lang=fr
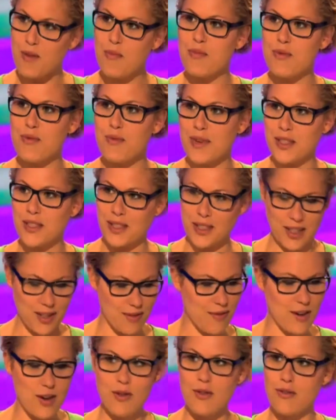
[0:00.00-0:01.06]
un peu mastoc
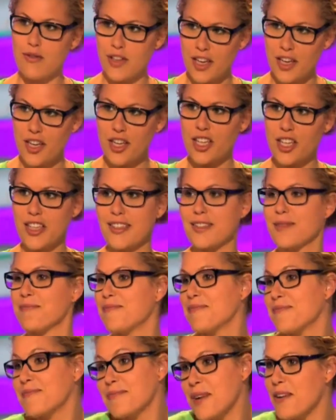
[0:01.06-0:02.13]
qui fait levier,
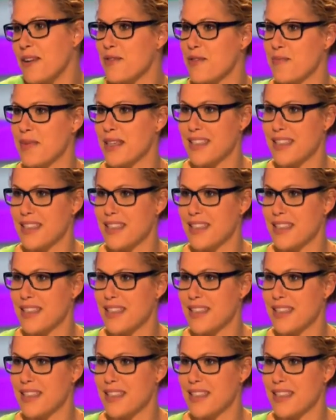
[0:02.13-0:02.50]
bah, ah vous bah